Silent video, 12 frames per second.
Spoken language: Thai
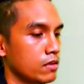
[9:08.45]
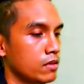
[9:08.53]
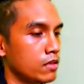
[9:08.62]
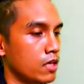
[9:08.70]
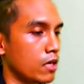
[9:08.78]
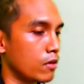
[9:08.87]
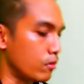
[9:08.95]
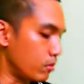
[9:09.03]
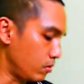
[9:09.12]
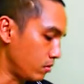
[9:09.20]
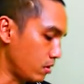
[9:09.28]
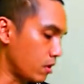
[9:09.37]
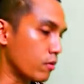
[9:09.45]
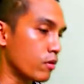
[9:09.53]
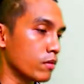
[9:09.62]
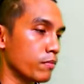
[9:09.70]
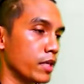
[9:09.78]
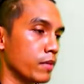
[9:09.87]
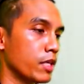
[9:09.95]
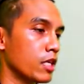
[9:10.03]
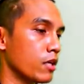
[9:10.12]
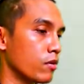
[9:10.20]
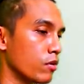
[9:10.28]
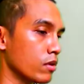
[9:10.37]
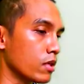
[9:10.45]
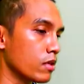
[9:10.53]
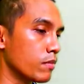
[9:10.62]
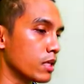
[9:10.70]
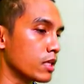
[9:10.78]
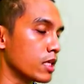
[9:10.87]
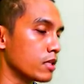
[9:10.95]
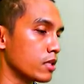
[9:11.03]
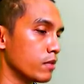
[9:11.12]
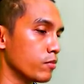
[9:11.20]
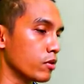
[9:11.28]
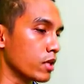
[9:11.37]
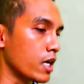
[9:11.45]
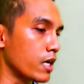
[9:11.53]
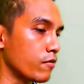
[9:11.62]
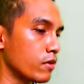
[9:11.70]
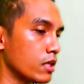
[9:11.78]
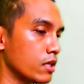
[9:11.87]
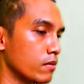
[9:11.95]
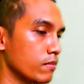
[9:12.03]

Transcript: คือเอาเอาคนเพียงไม่กี่คนเข้ามาตัดสินผลงานว่า